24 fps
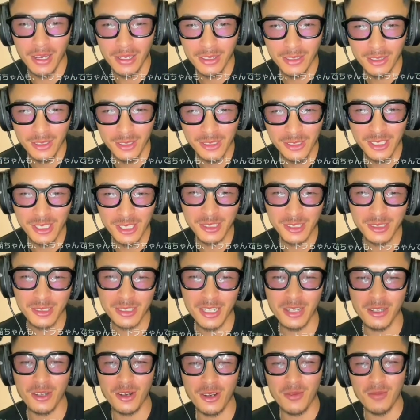あ古里
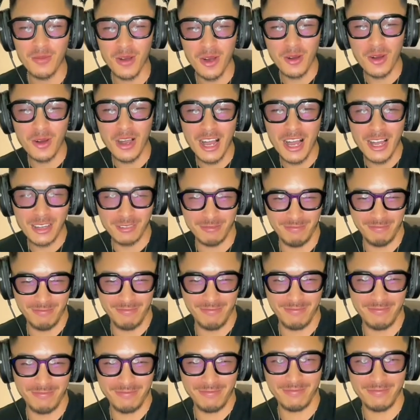さんこんばんは
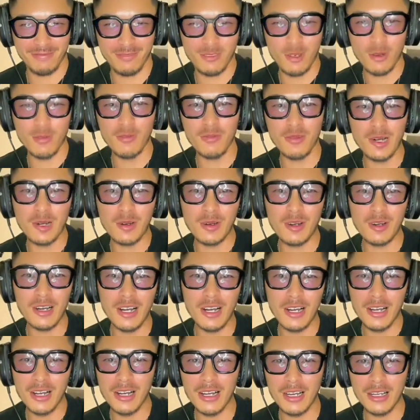こんばん
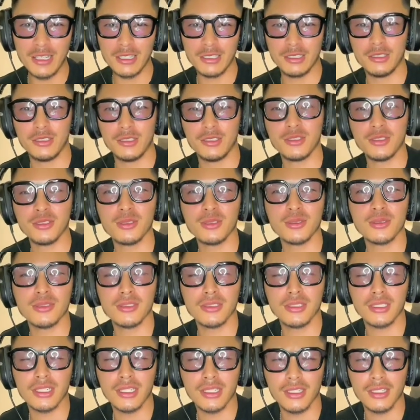は
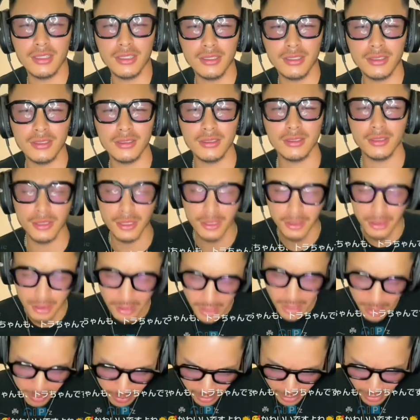19時過
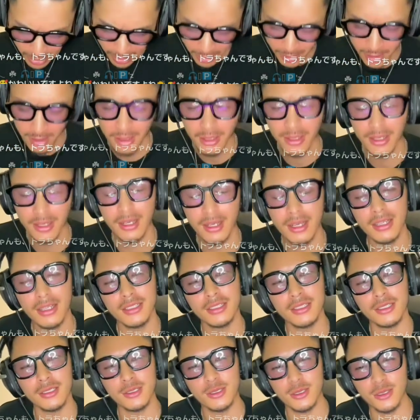ぎぐらいまで
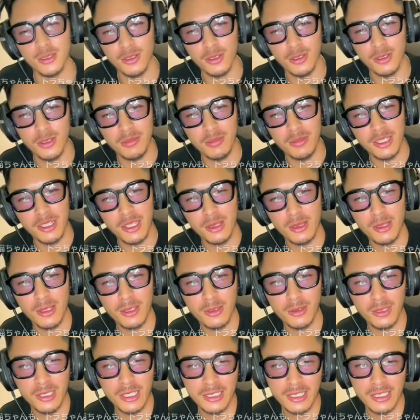配信するので見てっ
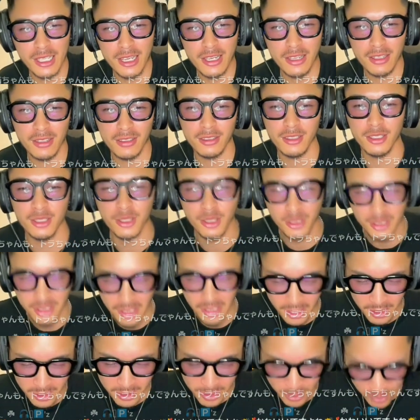てください
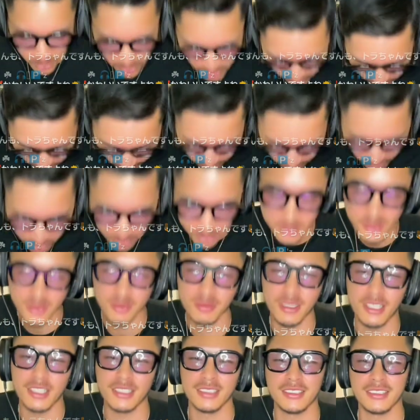DJ 日本人と
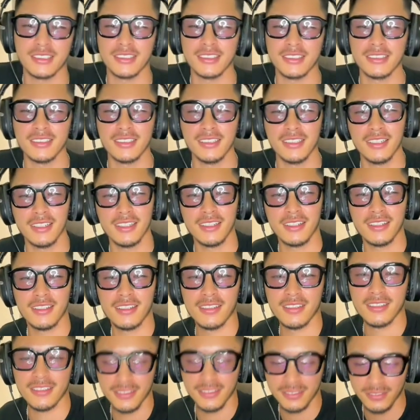申します
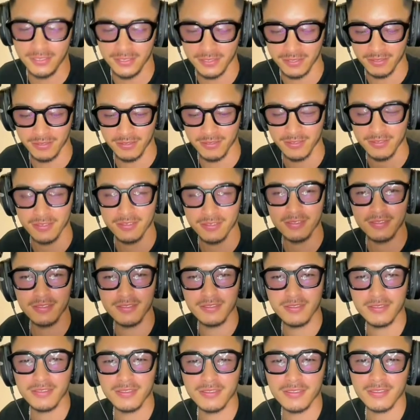
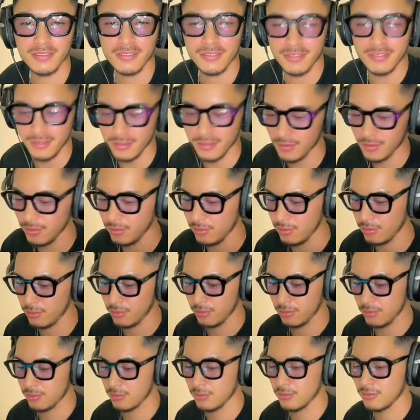DJ 日本
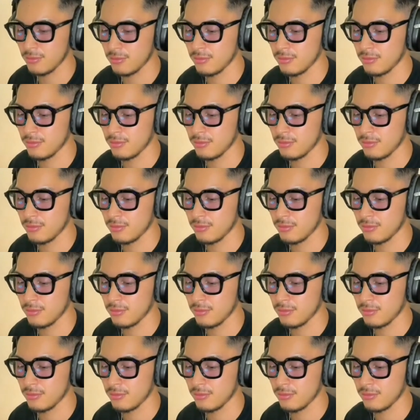人